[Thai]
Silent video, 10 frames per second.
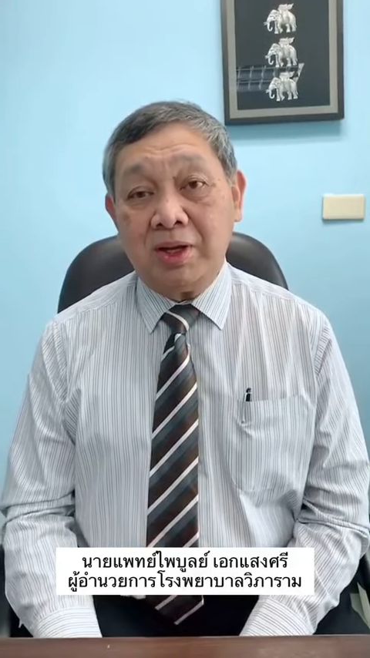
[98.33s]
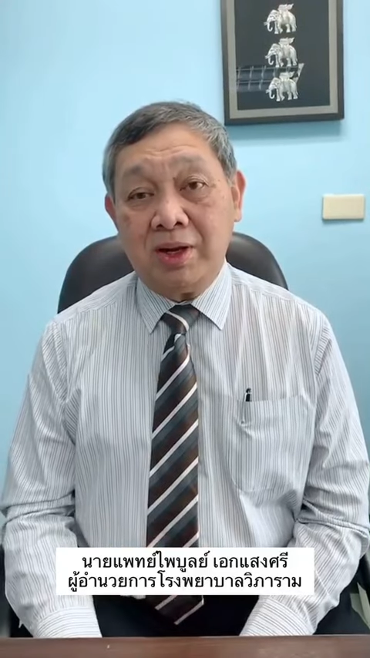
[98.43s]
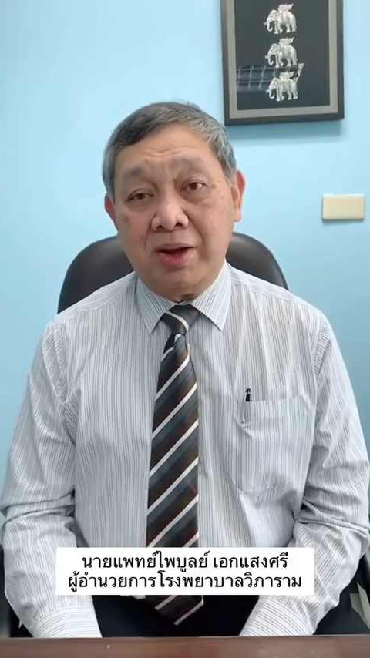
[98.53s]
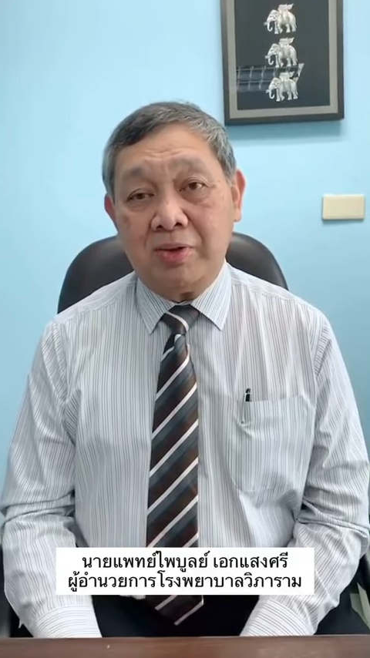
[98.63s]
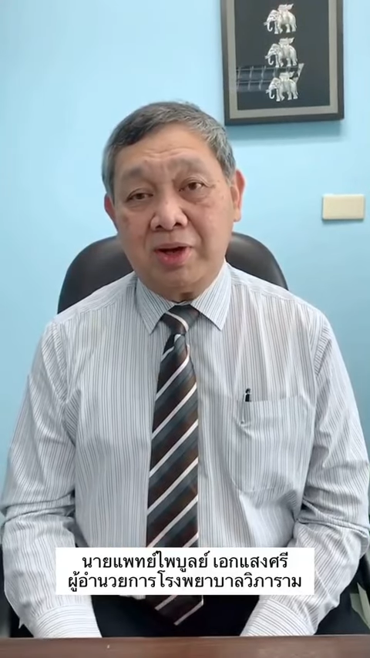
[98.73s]

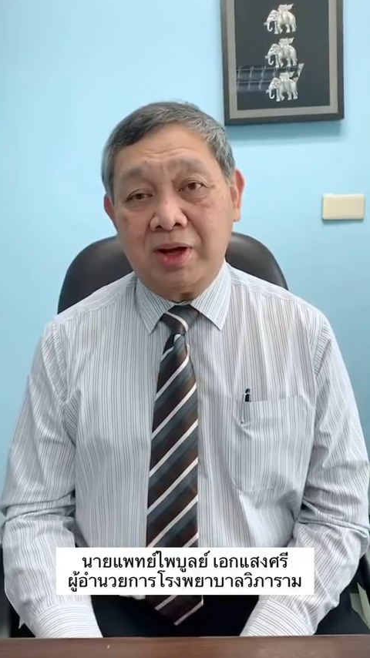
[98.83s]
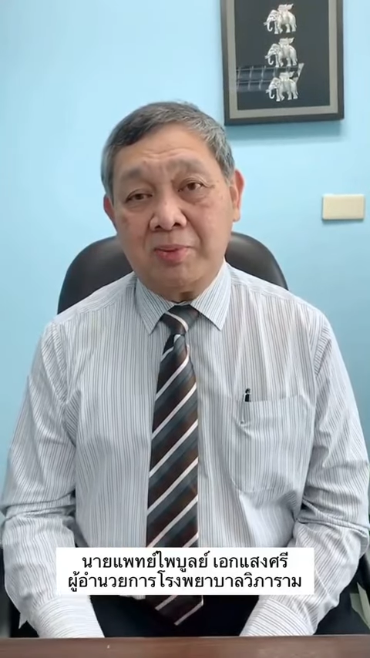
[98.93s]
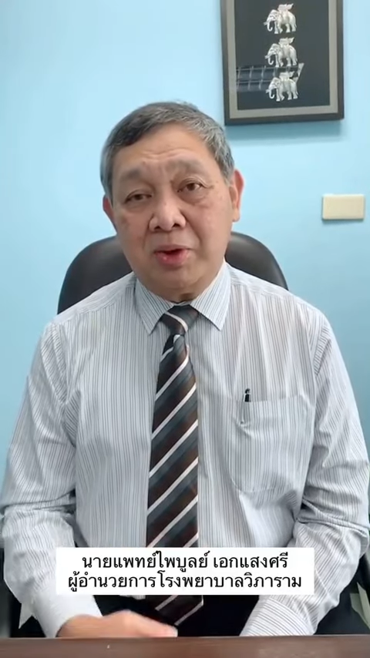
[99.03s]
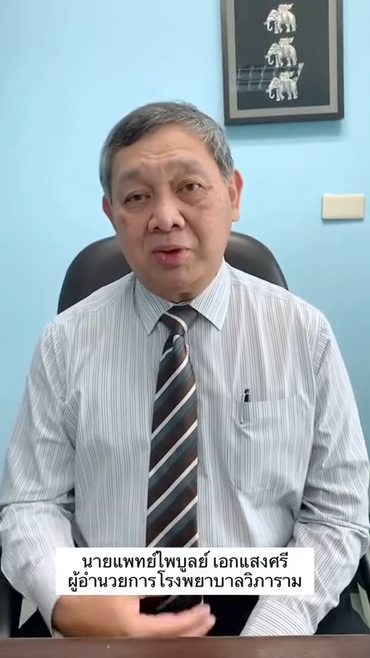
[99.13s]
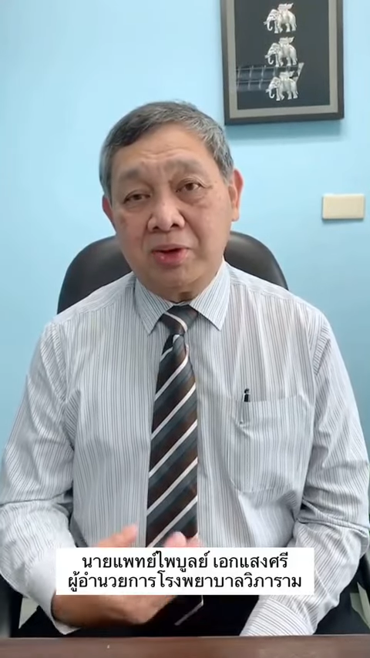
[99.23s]
แล้วนะครับ
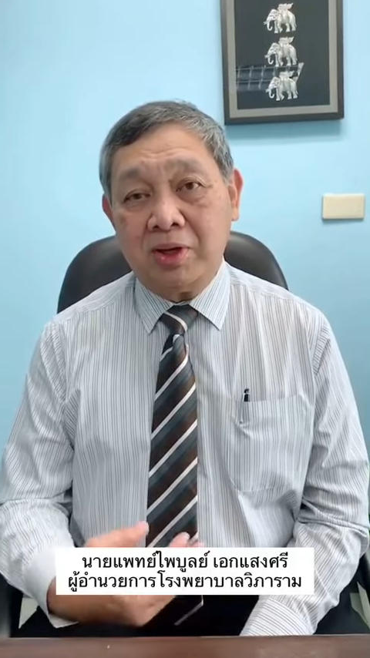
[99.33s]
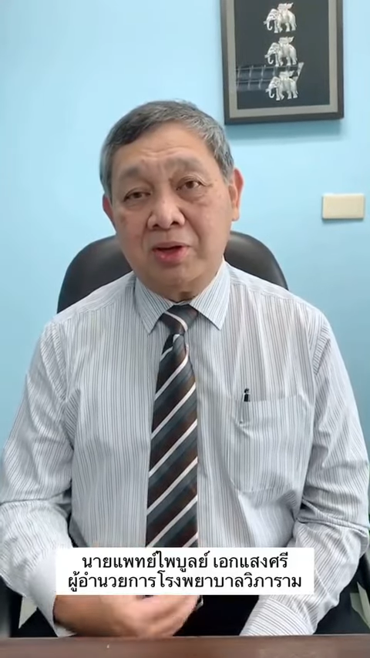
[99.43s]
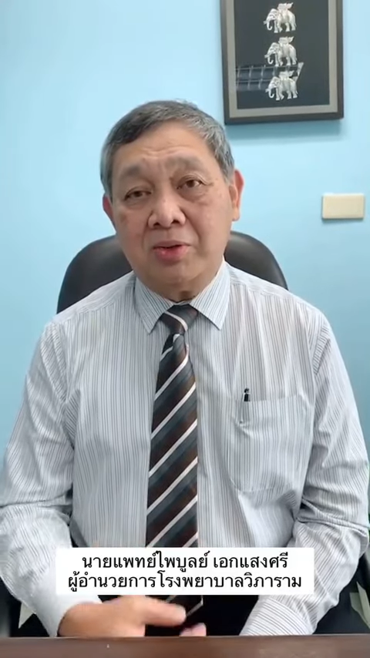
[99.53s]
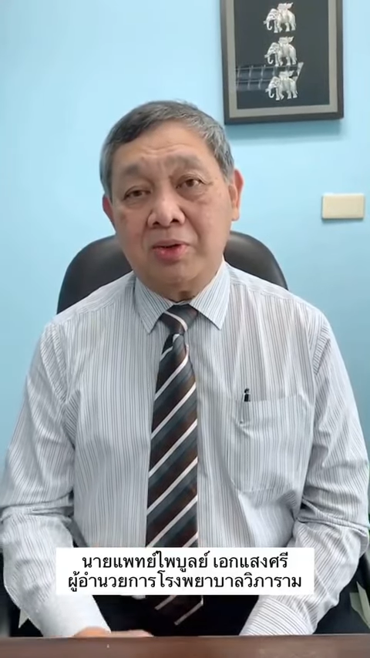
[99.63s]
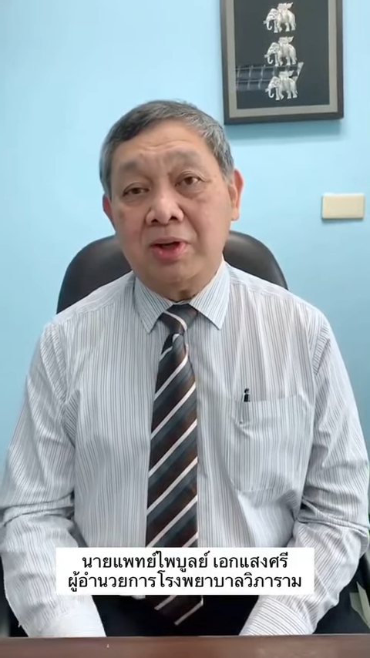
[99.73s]
เราก็คิด
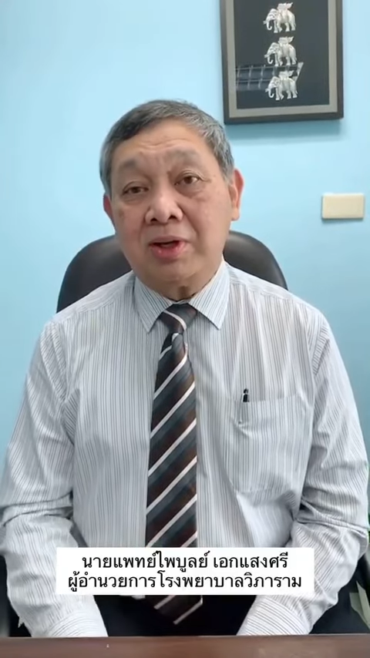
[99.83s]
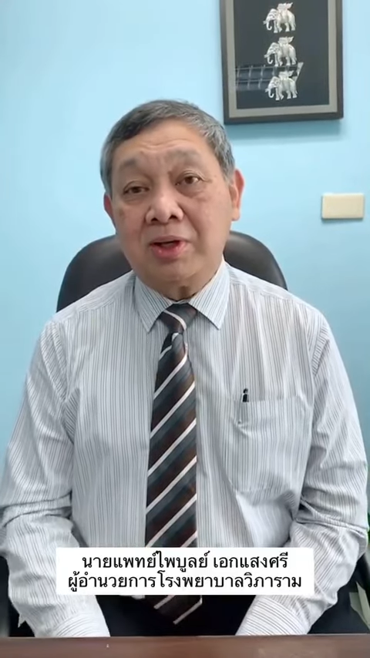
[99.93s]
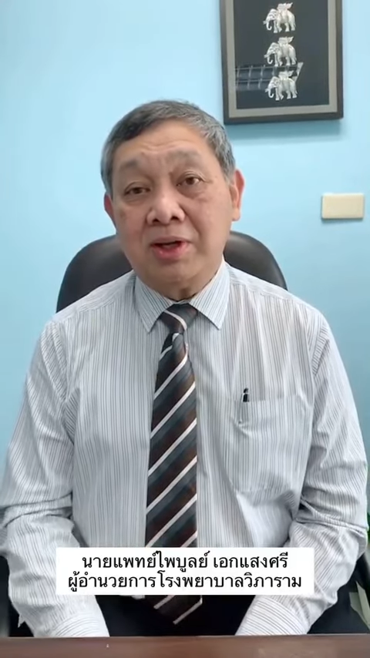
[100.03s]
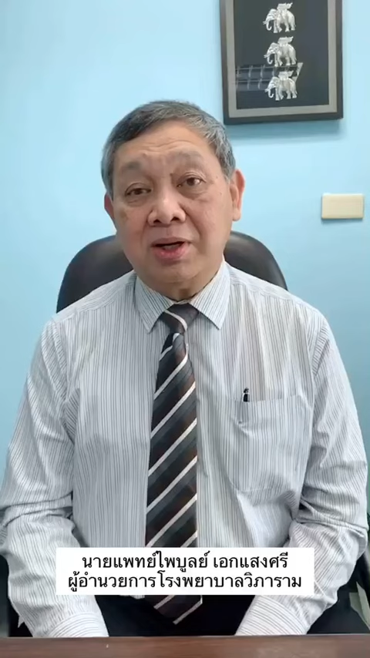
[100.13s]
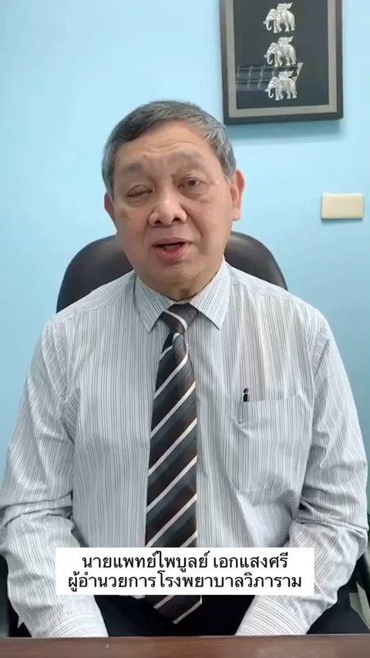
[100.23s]
อยู่อีก
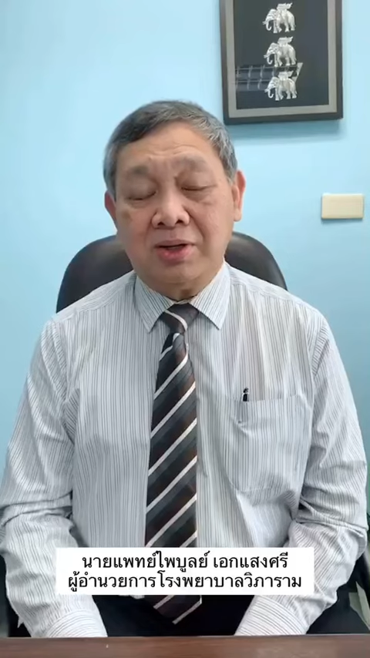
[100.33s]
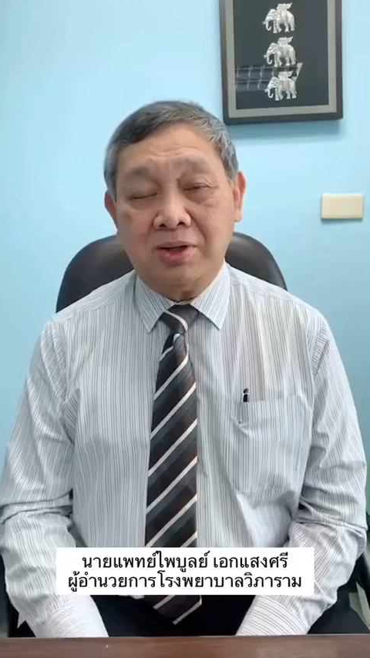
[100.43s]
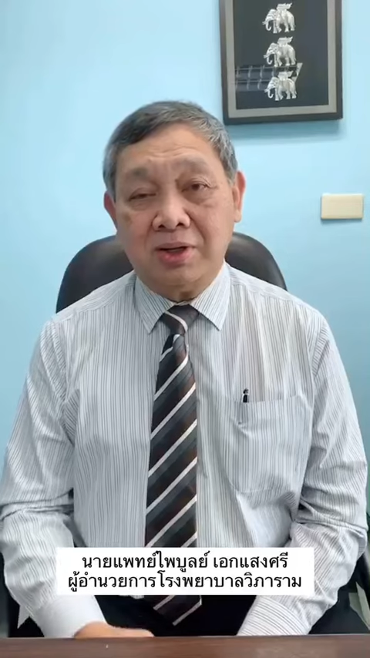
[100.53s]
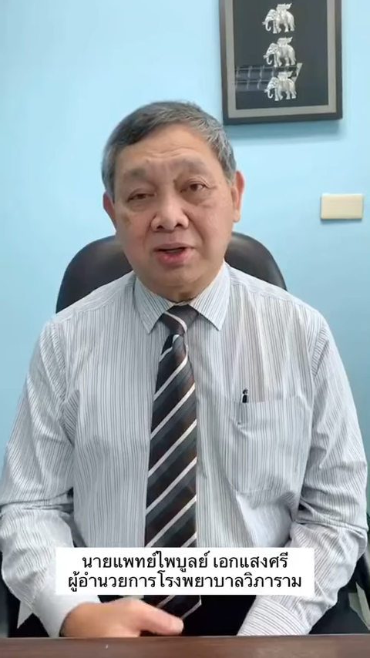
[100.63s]
เรื่องหนึ่งก็คือ